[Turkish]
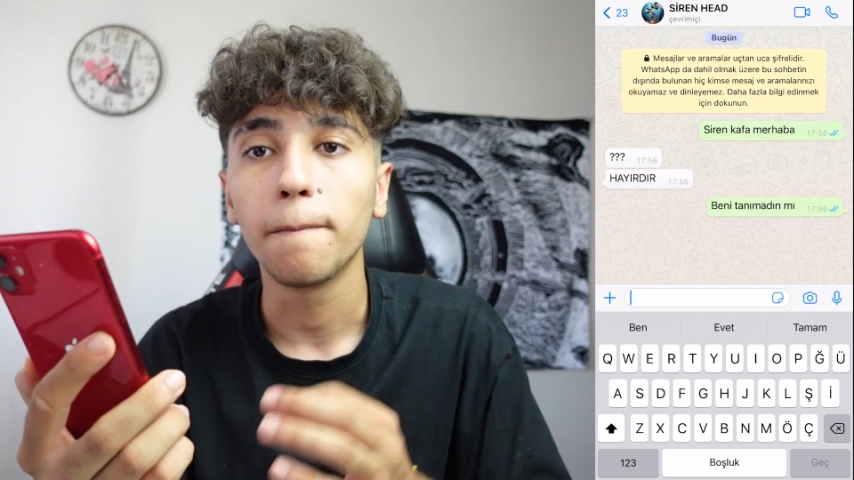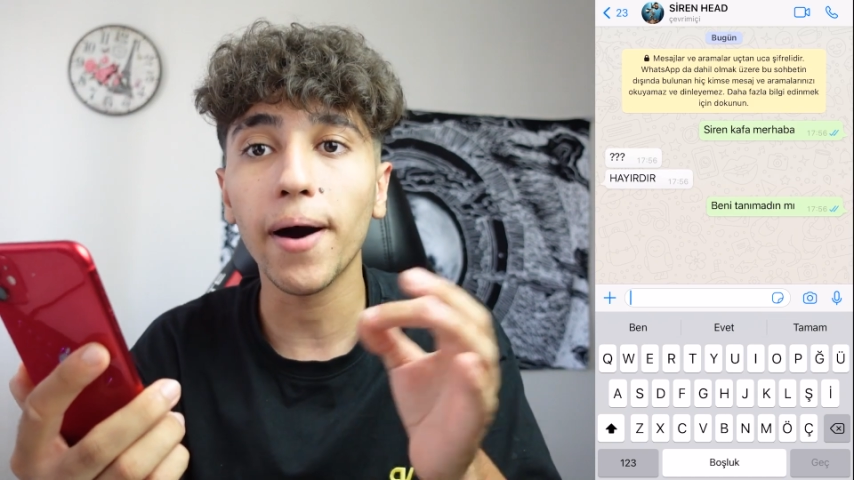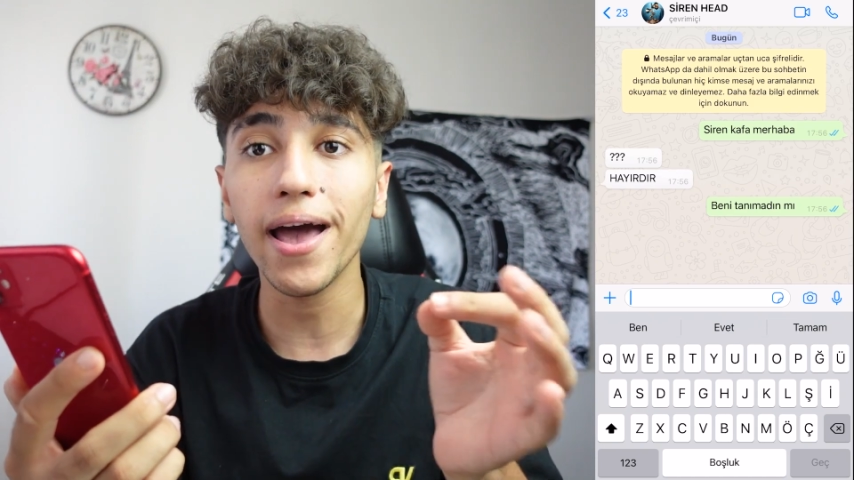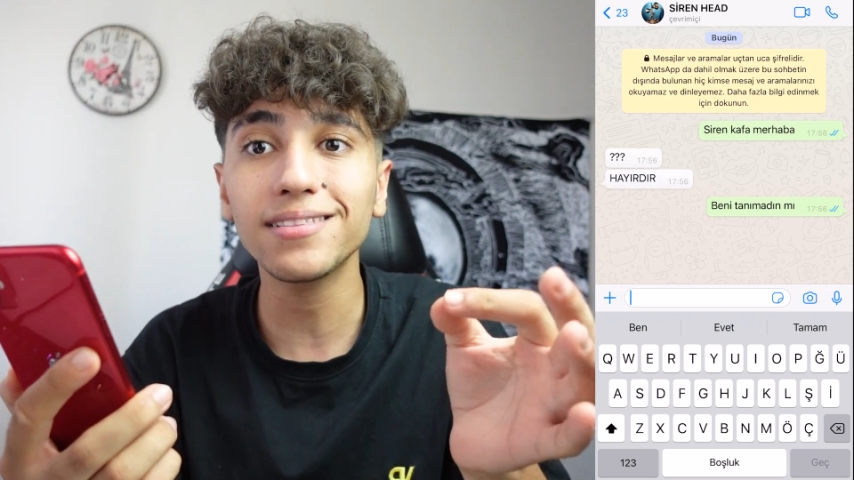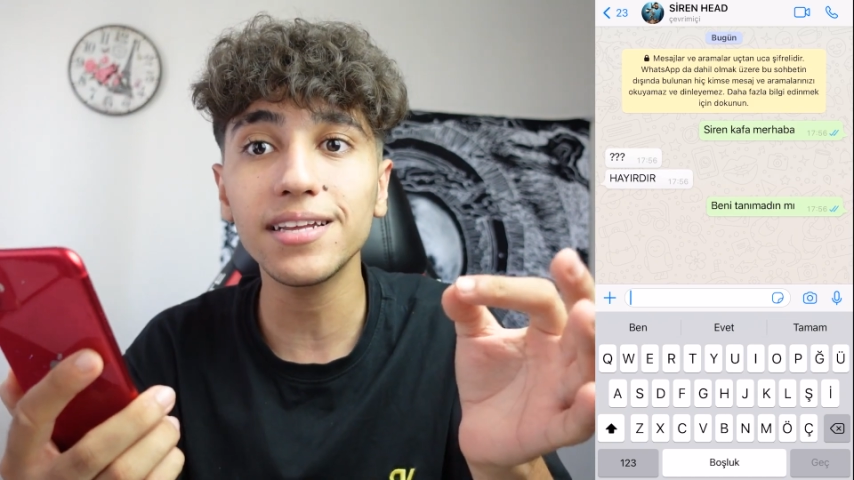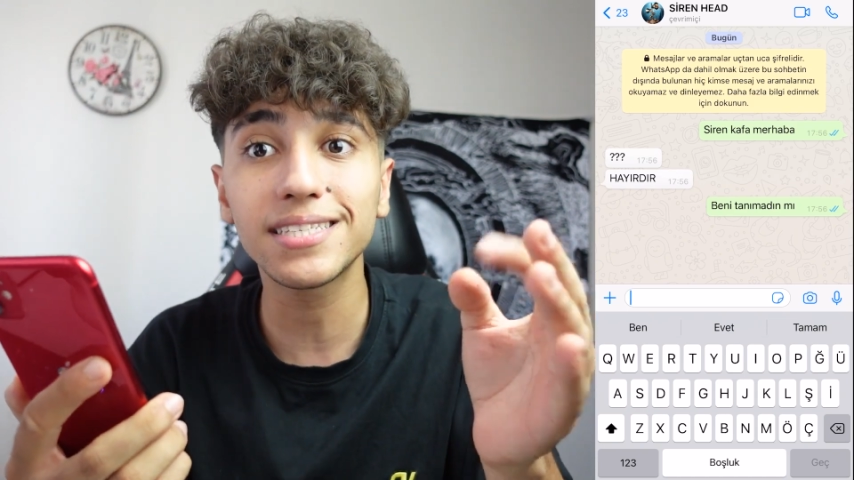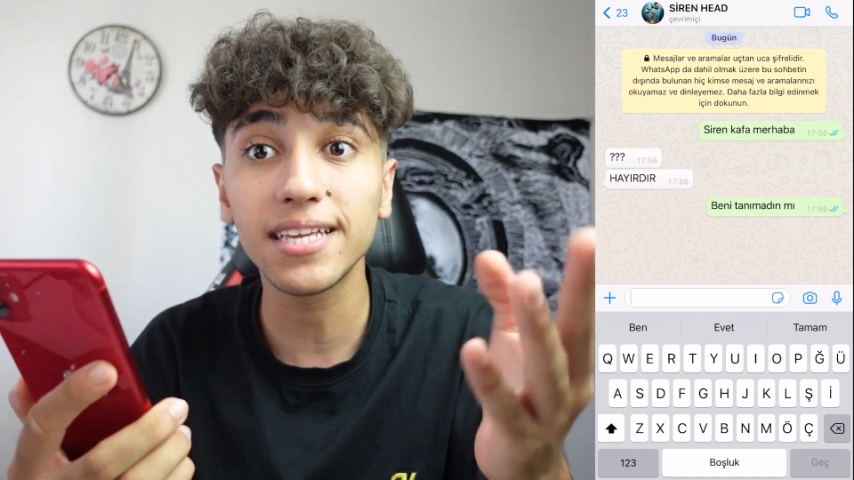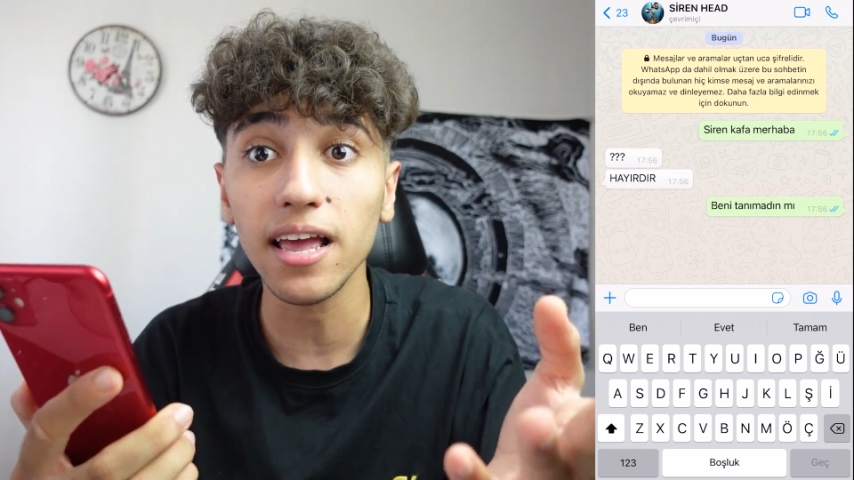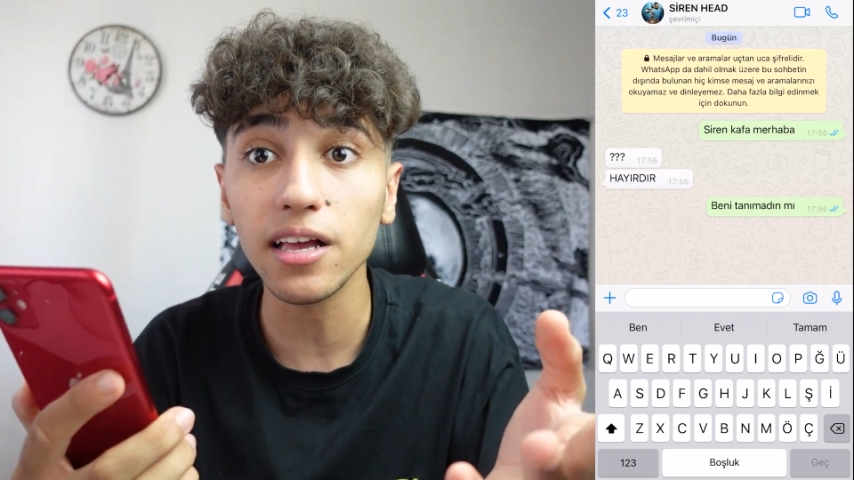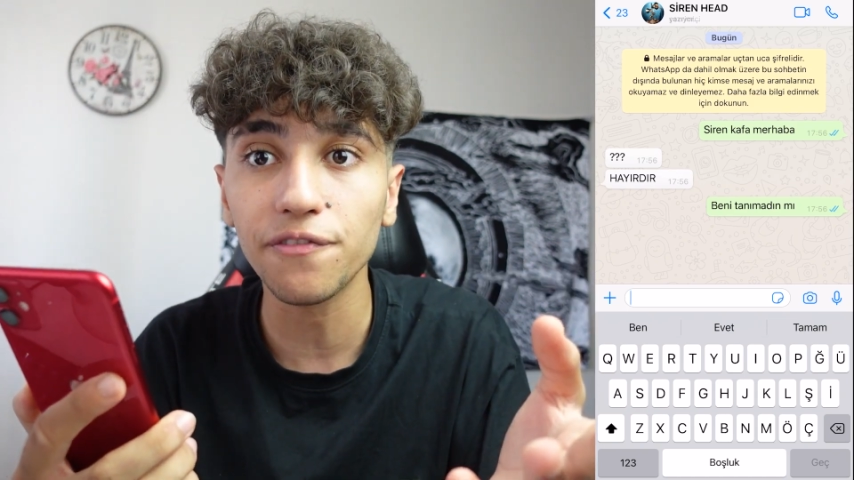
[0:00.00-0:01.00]
Bayağıdır
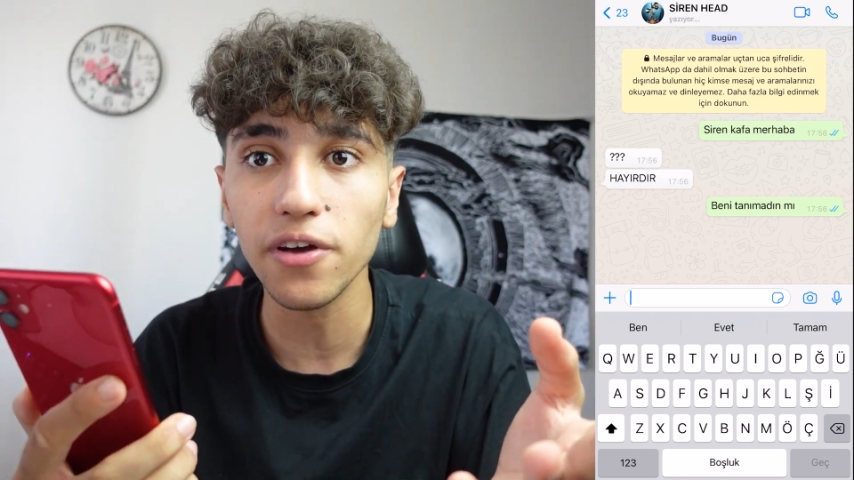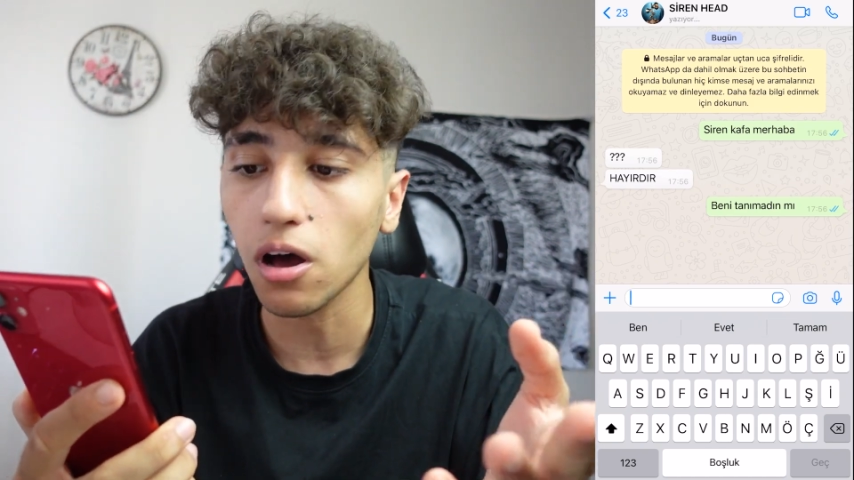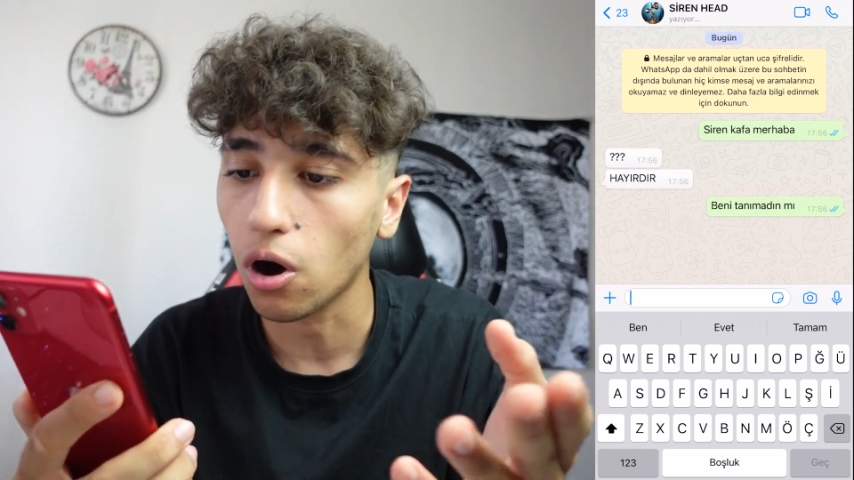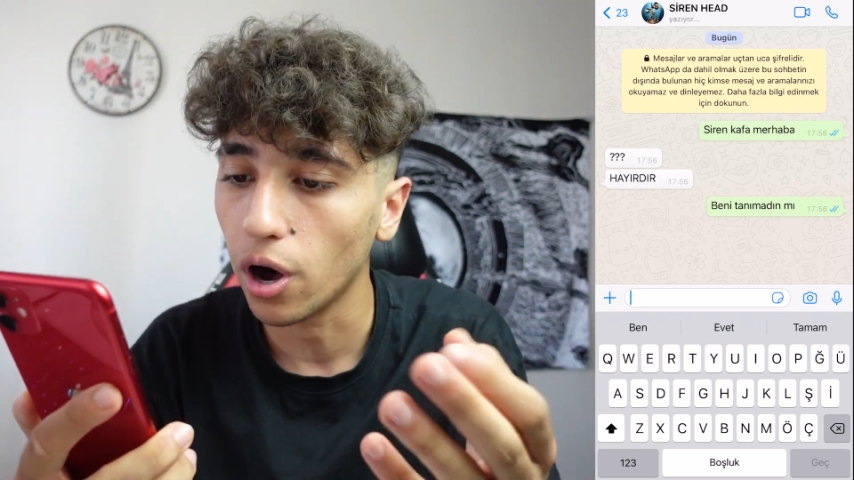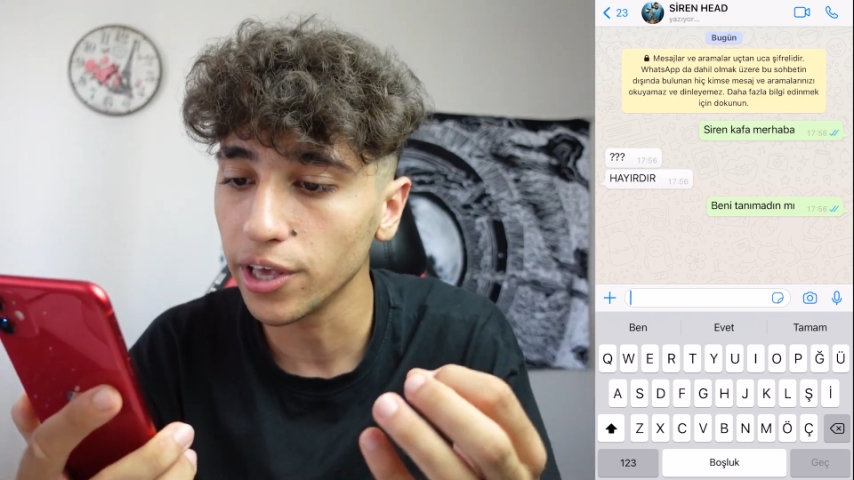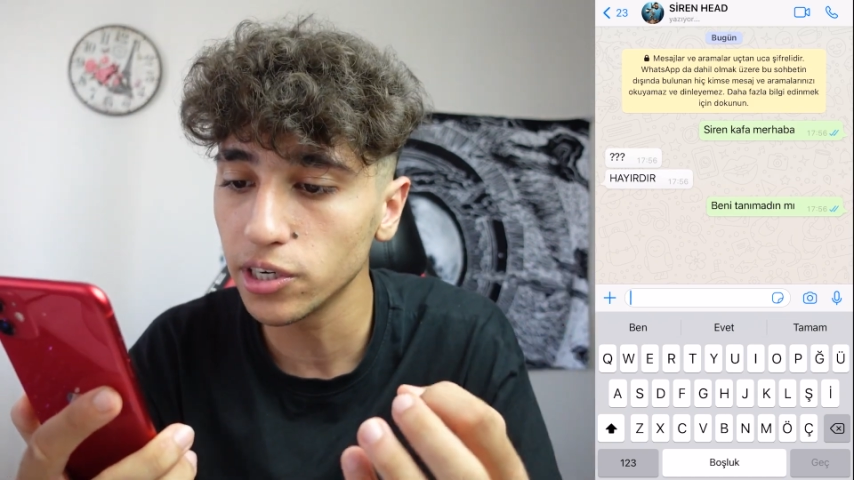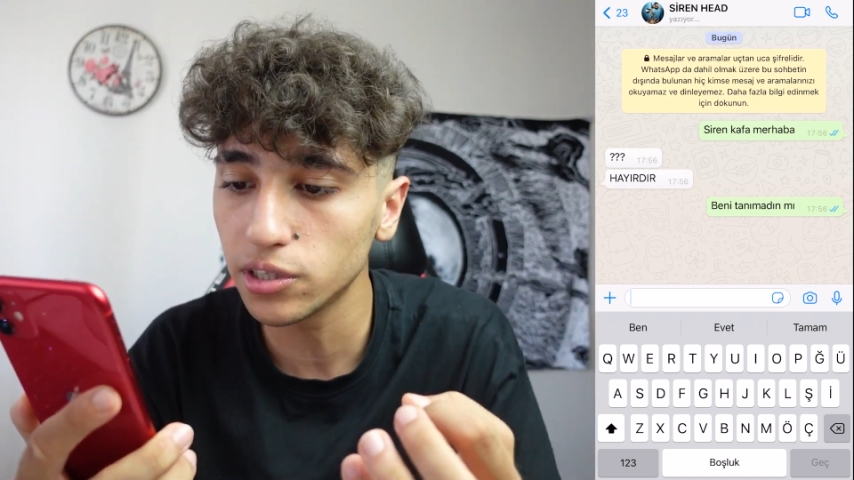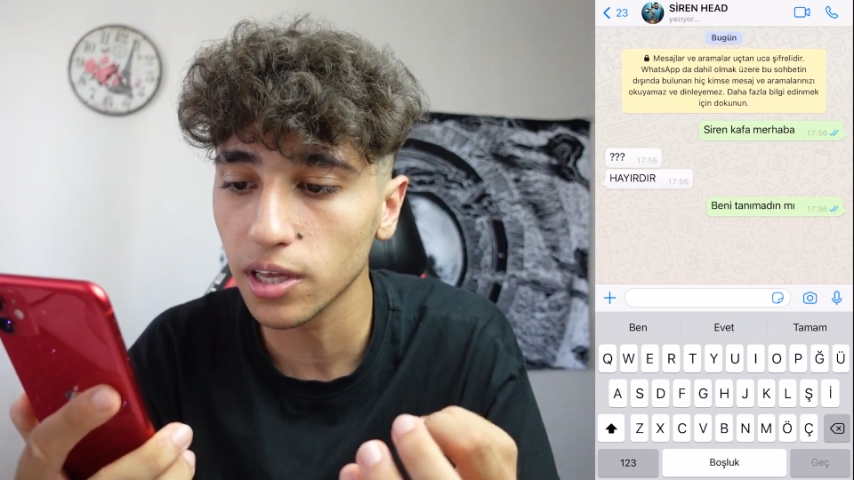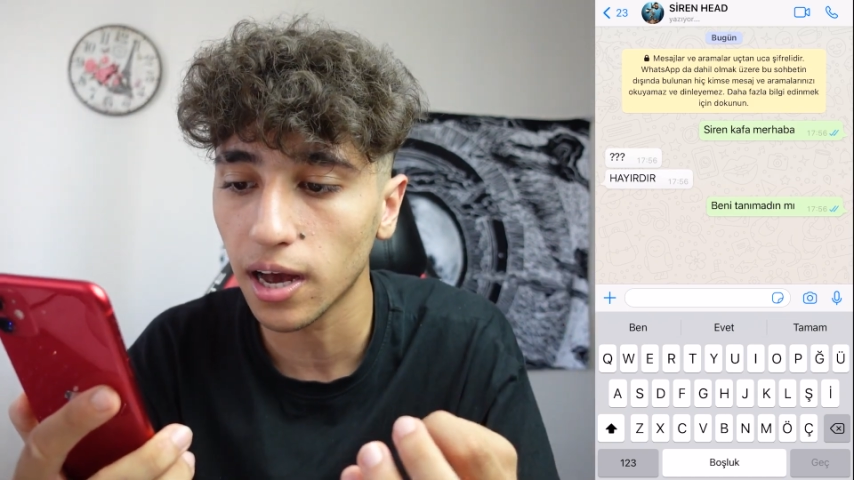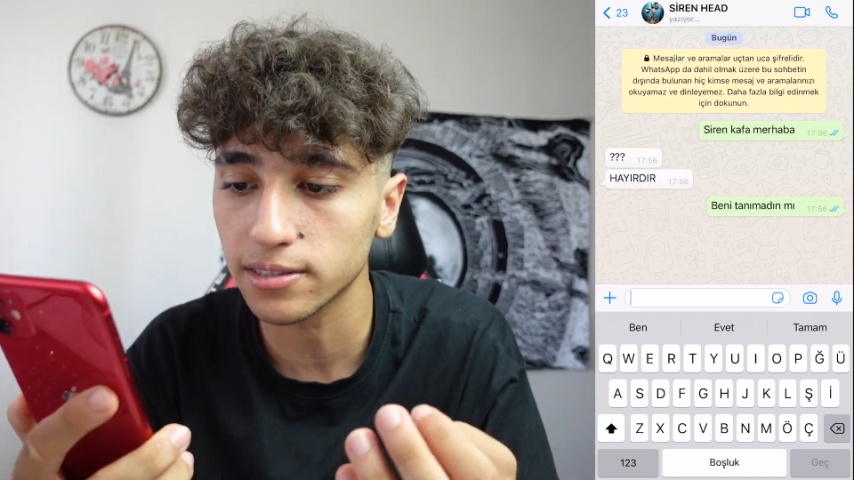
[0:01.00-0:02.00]
siren kafaya
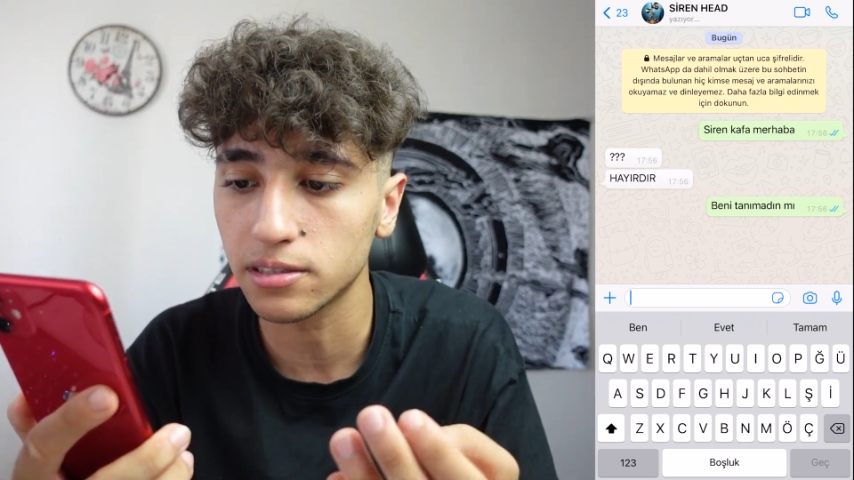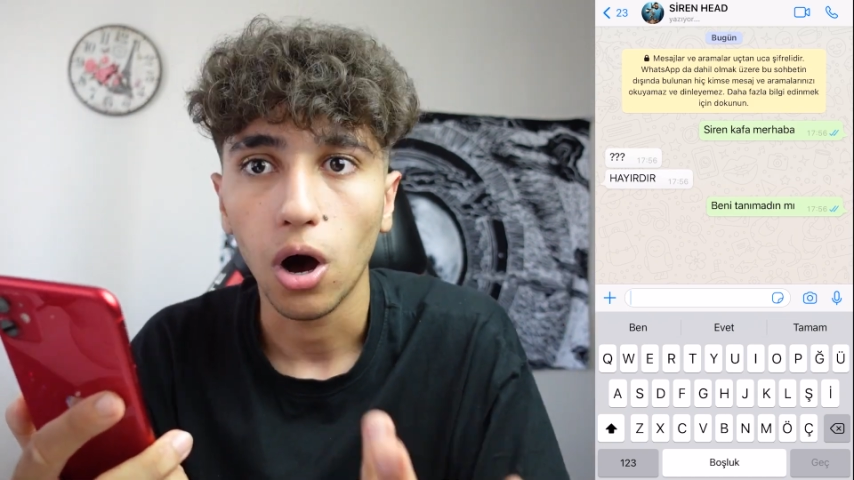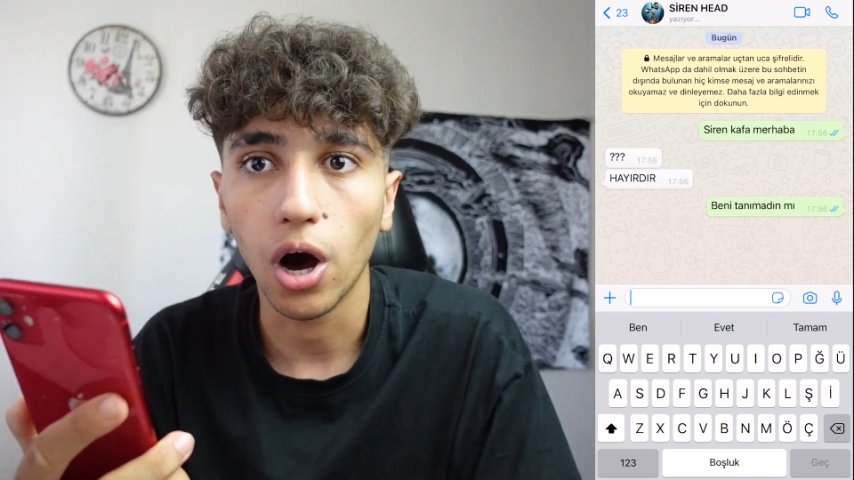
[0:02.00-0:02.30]
hayırdır yazdı.